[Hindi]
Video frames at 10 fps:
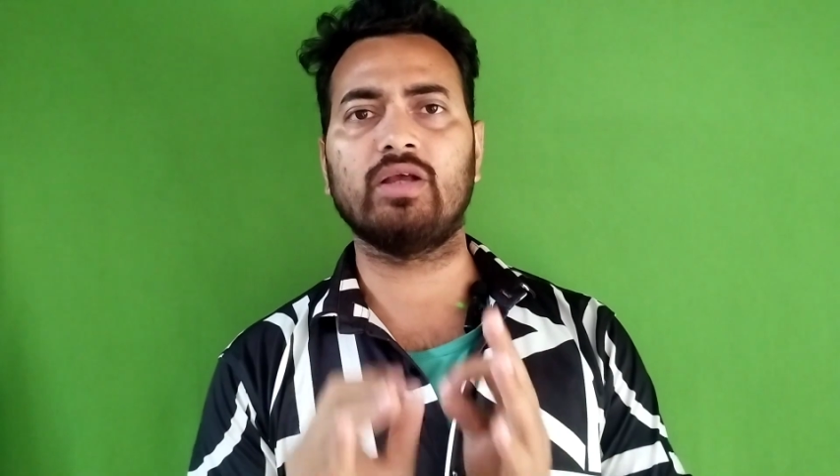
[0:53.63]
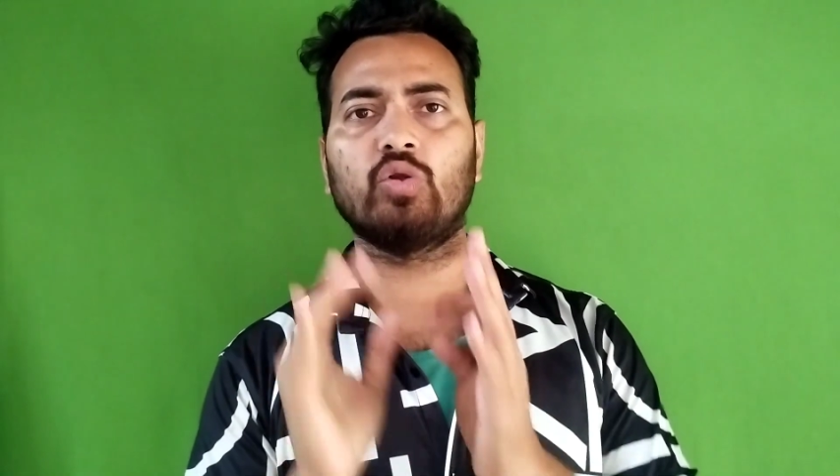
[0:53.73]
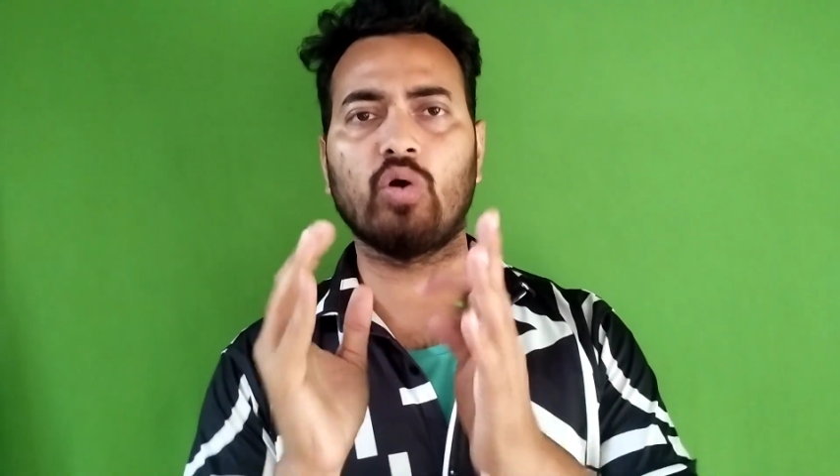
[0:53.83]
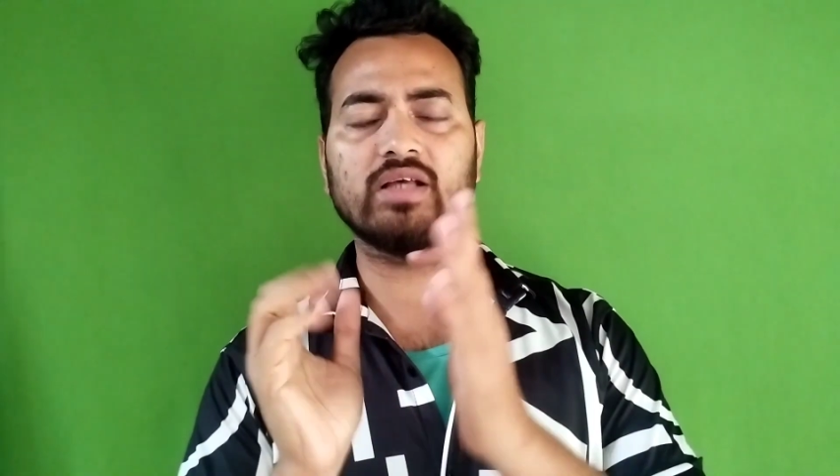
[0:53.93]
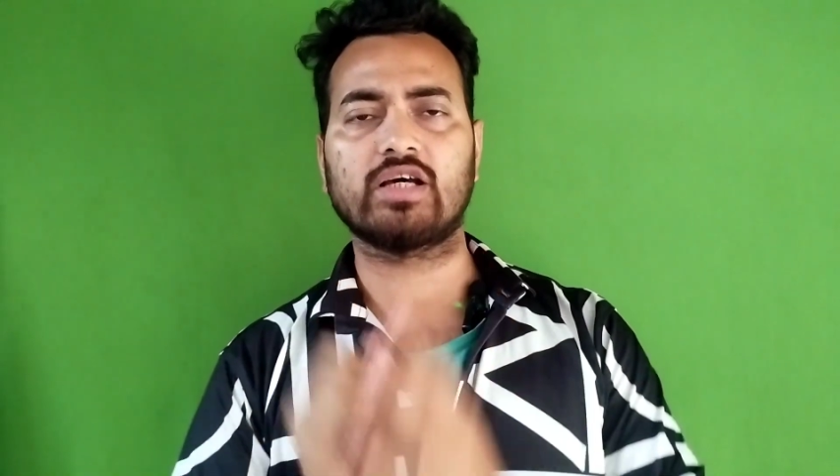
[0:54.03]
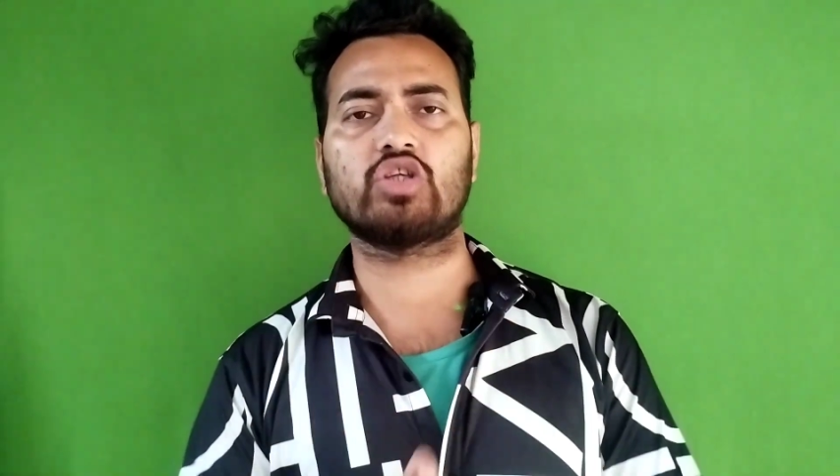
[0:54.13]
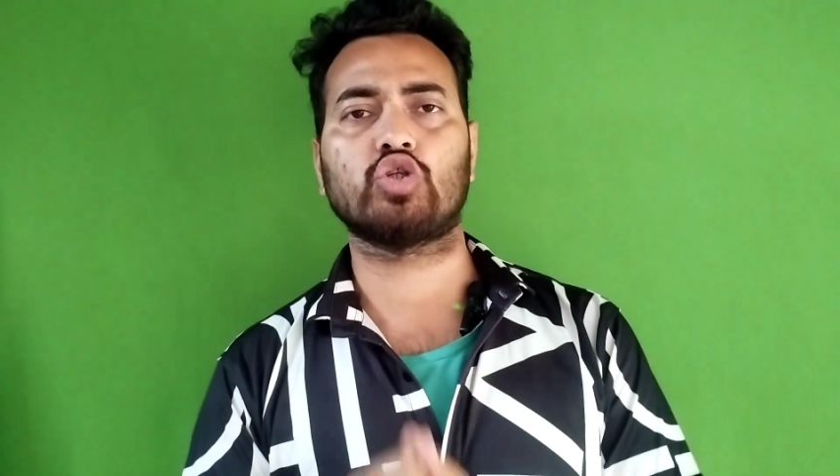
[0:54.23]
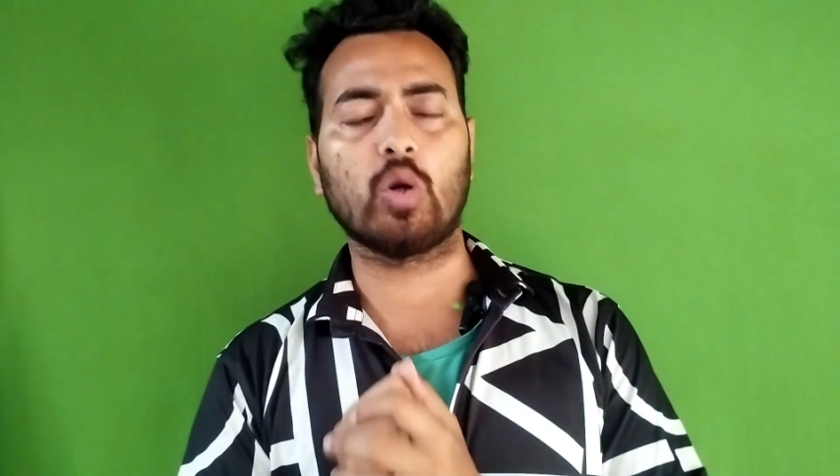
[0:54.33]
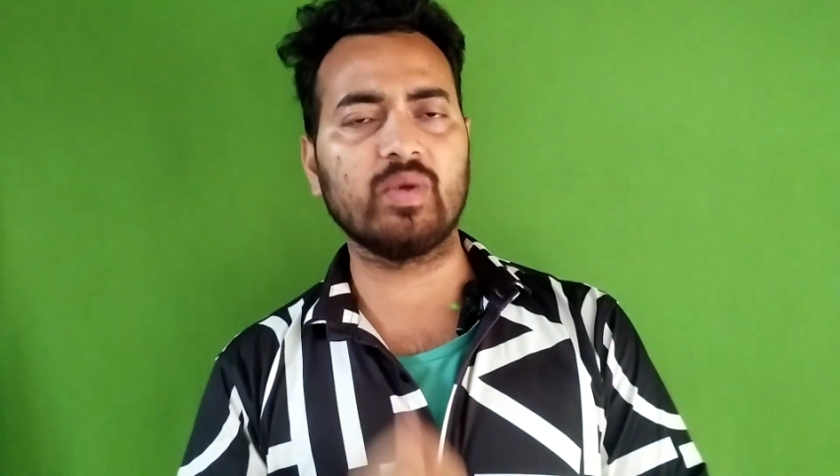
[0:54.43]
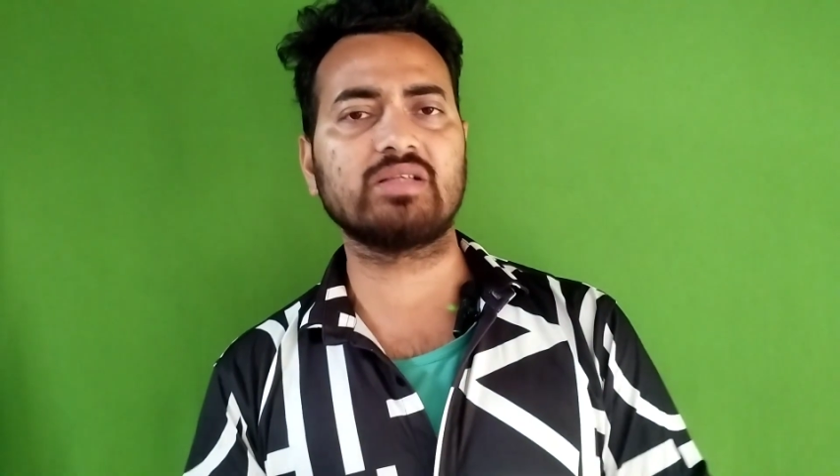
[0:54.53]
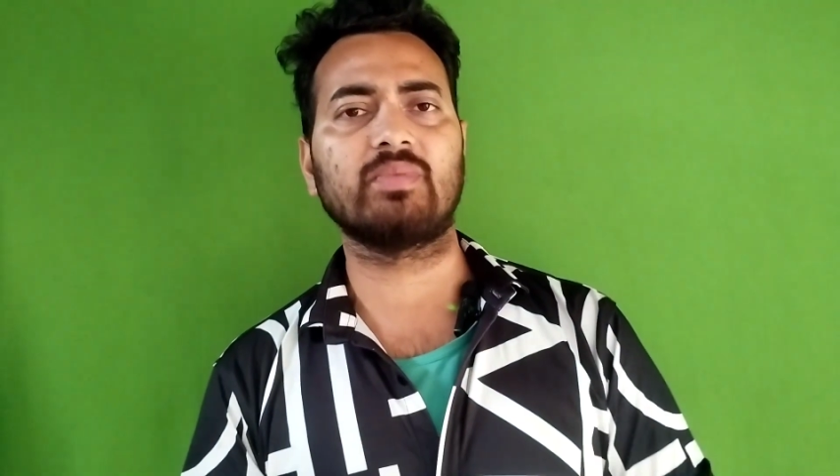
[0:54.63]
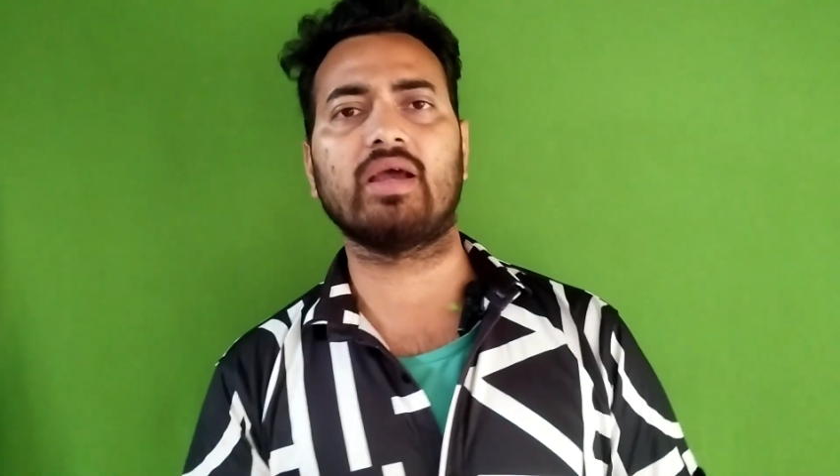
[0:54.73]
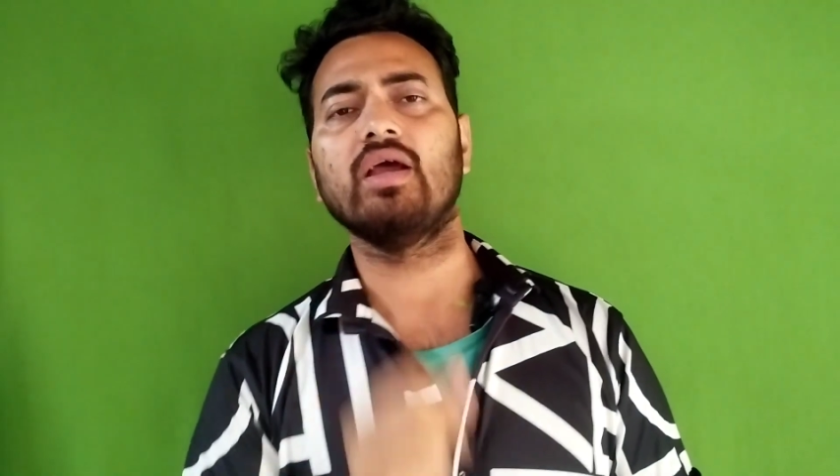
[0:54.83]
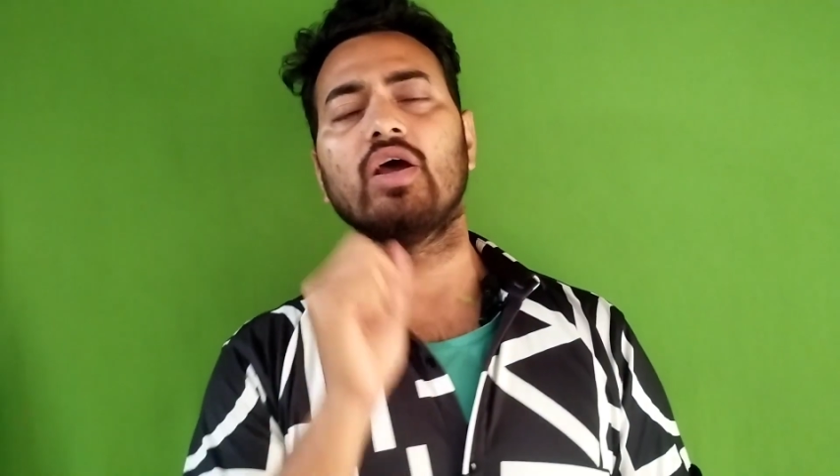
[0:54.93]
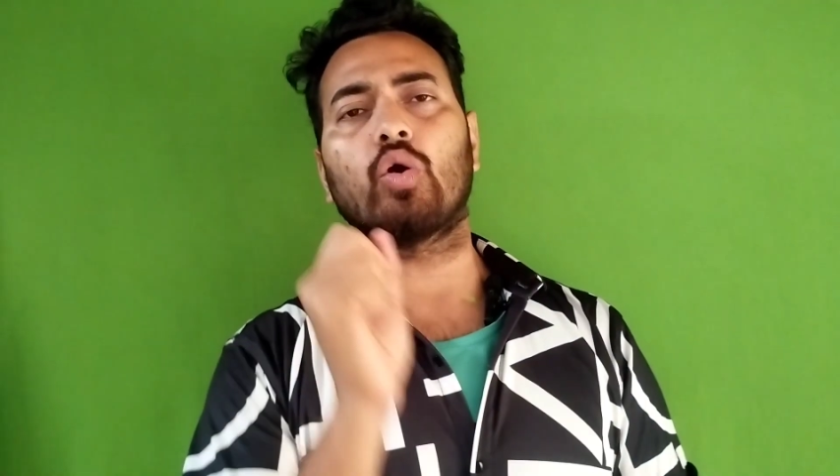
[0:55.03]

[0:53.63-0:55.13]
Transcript: अभी 2024 में